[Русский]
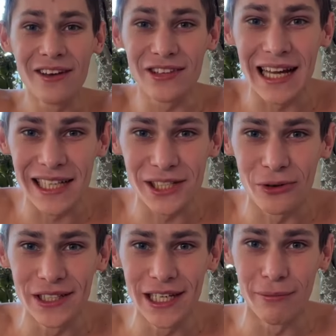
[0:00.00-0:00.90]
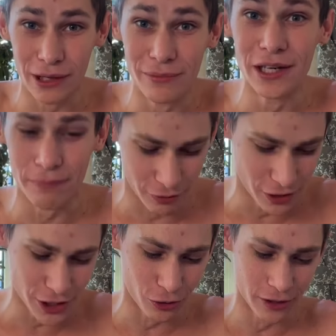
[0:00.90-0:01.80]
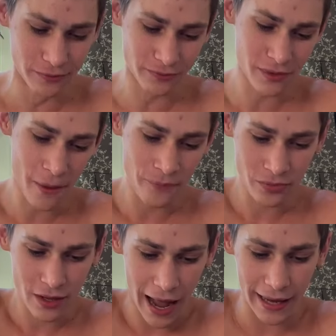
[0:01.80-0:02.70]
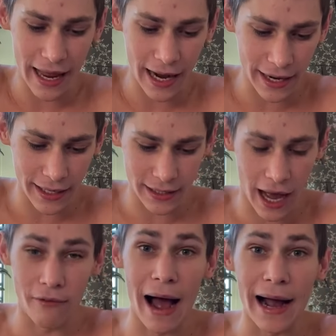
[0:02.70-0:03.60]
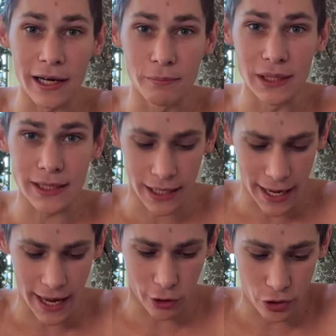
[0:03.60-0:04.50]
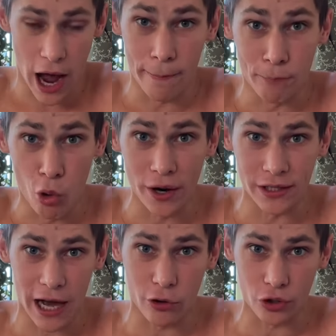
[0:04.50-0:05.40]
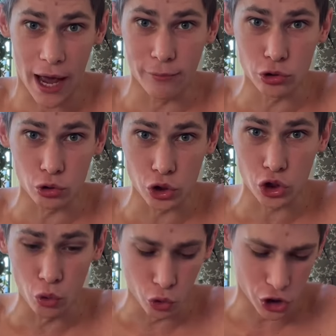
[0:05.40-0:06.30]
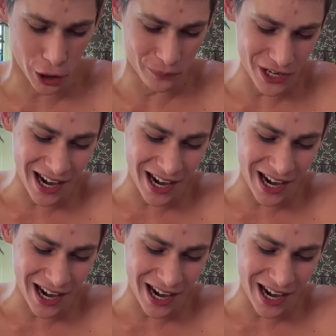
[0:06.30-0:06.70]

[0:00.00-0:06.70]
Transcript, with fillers: Видать, его не было, мне повезло. Она говорит, давай, говорит, быстрее. Я говорю, я понял, я говорю, я ему стучу уже.